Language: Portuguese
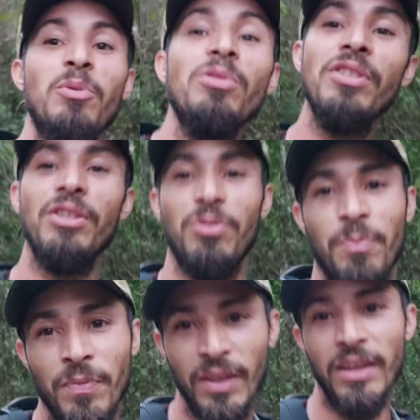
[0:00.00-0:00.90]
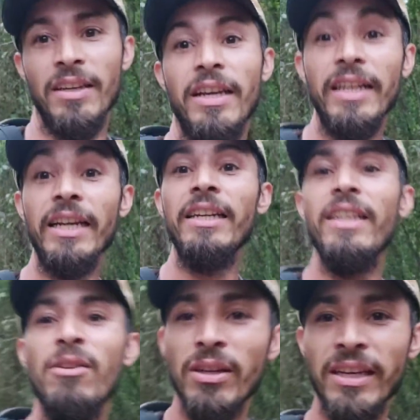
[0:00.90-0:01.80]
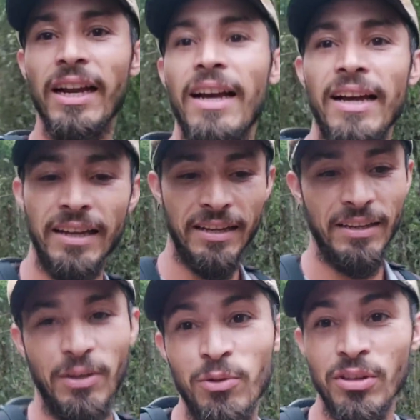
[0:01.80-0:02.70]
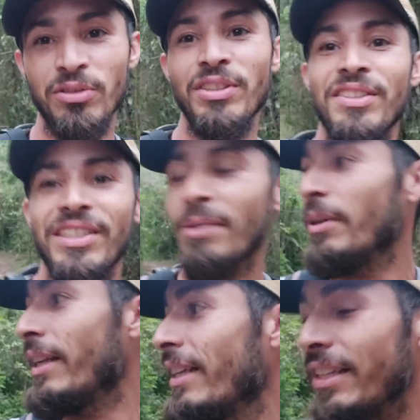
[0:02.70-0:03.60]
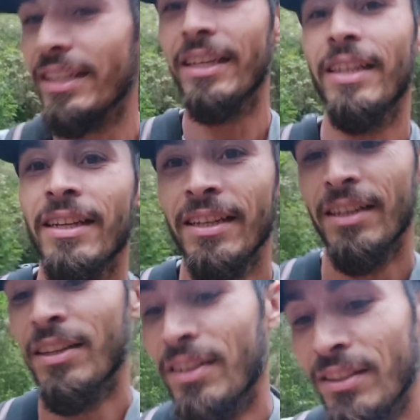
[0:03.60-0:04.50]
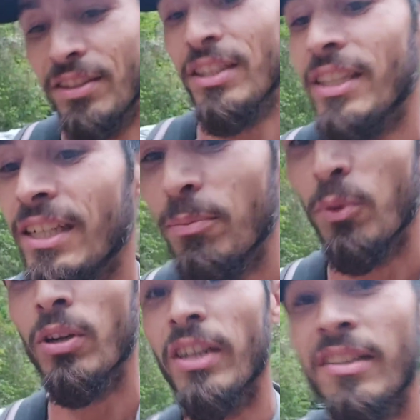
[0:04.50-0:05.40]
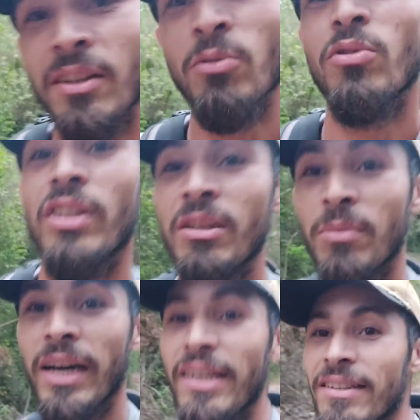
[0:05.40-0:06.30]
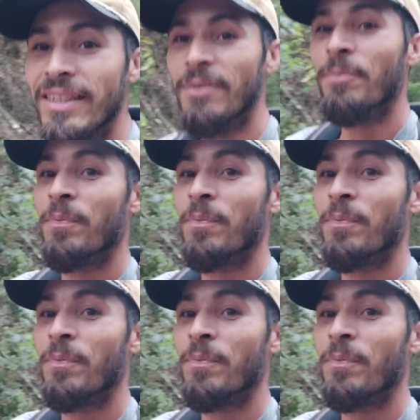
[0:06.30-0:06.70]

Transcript: pro sítio. Ele aderiu aquela nosso sistema né, de, de proteção dos animais, né?